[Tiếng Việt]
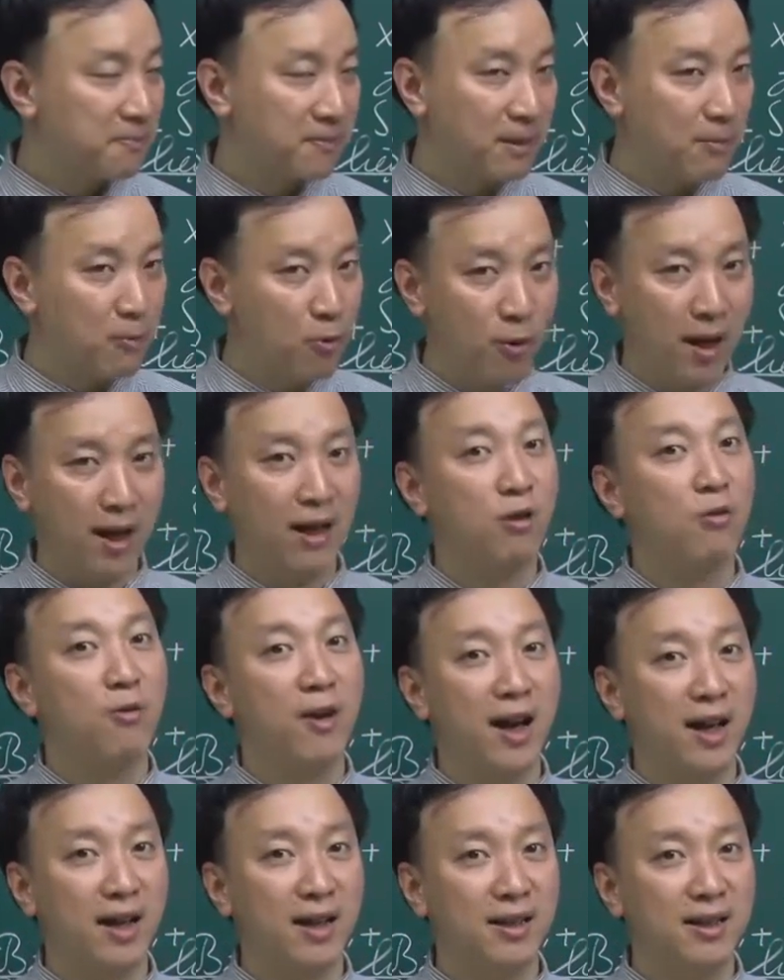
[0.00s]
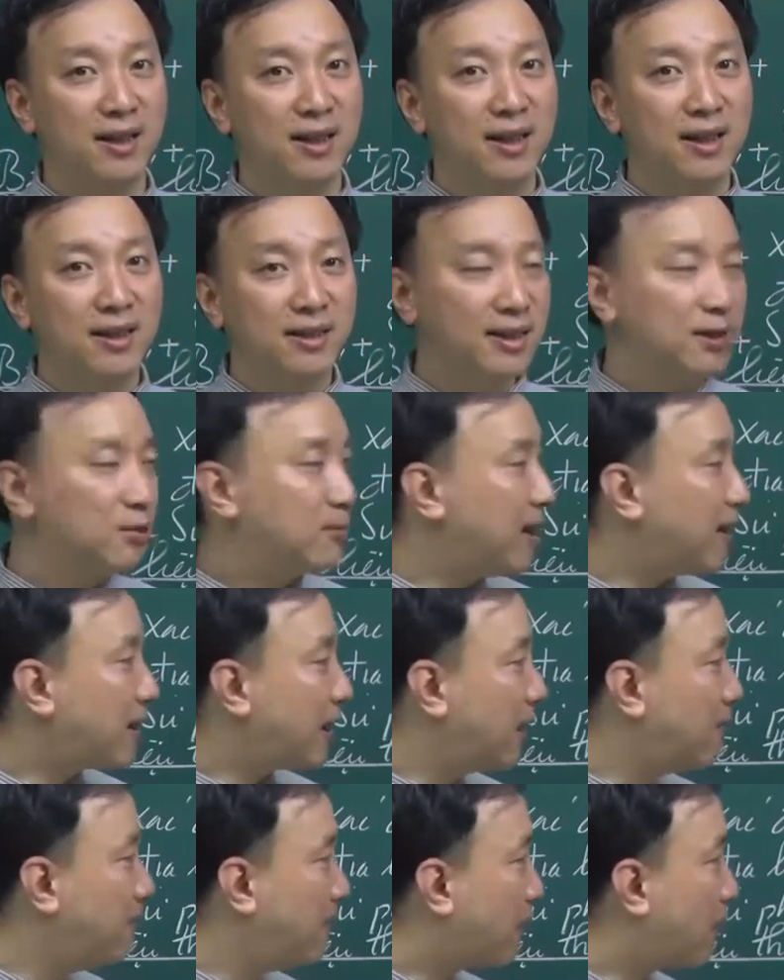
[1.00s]
ta bù lại câu khác thì chúng ta
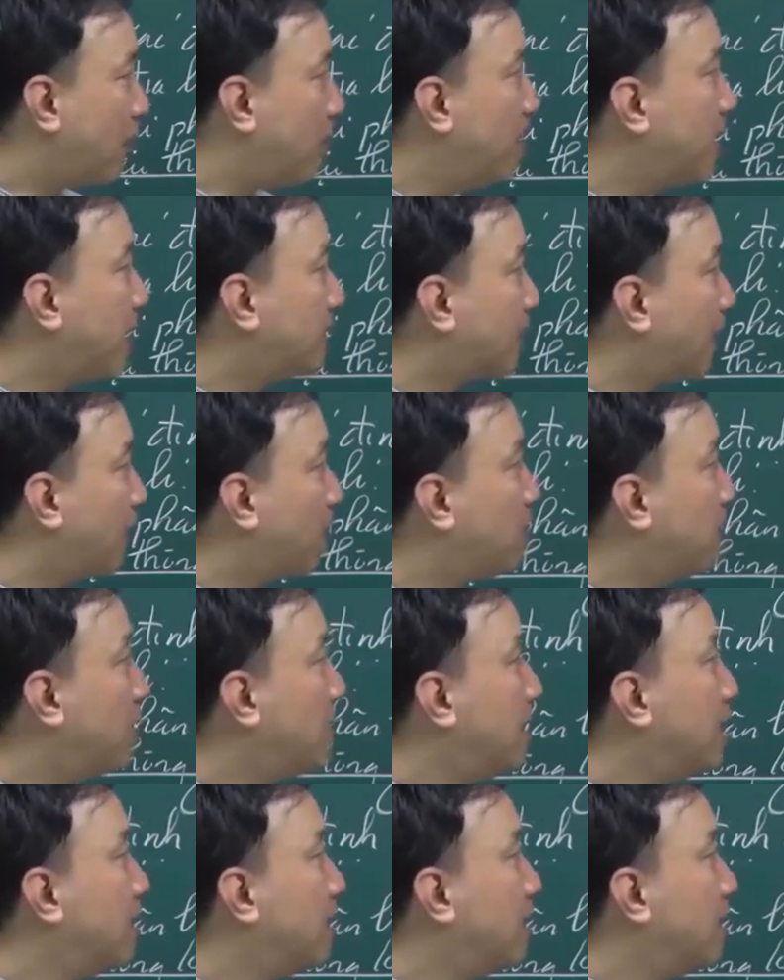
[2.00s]
cần phải có một hệ thống